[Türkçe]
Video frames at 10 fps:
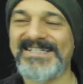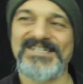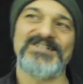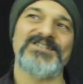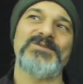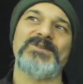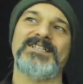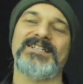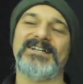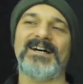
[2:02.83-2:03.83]

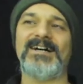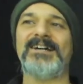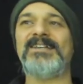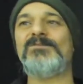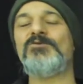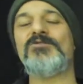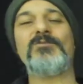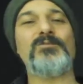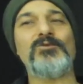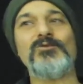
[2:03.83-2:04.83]
çalışmaları. AE
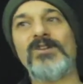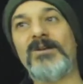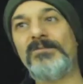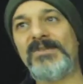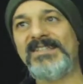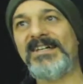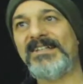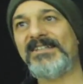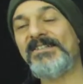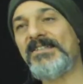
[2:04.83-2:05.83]
müzik bootcamp
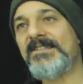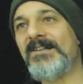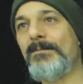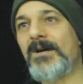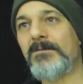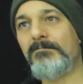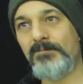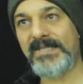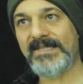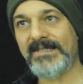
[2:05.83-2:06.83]
gitarda hızlanma.
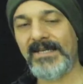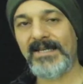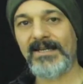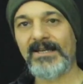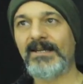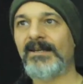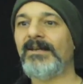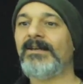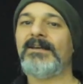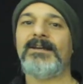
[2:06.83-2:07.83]
Bir de
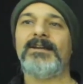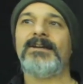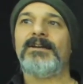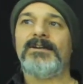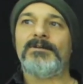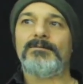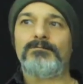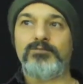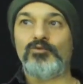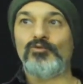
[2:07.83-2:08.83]

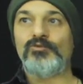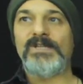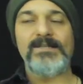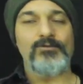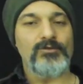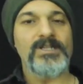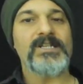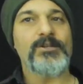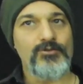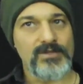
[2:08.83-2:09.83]
bunun etütleri
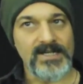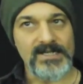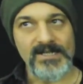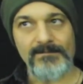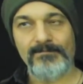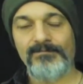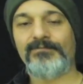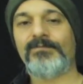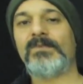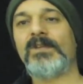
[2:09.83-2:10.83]
göstereceğim.
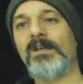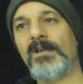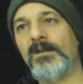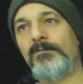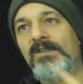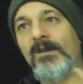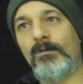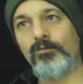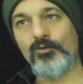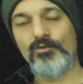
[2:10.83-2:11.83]
Bir
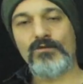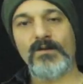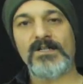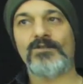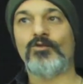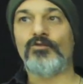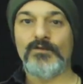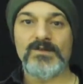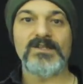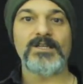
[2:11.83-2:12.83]
tablomuz var. Onu
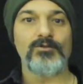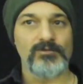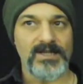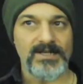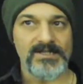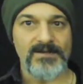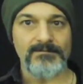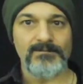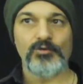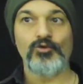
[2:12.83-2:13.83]
size göndereceğim.
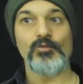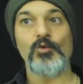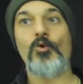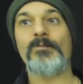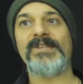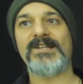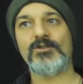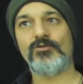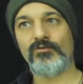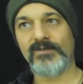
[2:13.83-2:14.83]
Tüm
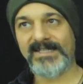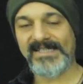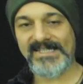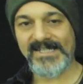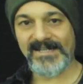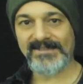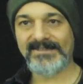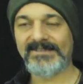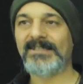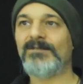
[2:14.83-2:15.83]
kombinasyonları içeren.
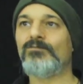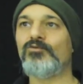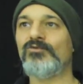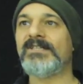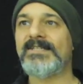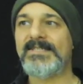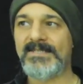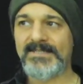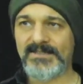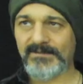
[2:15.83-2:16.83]
Bunları
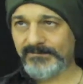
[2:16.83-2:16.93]
siz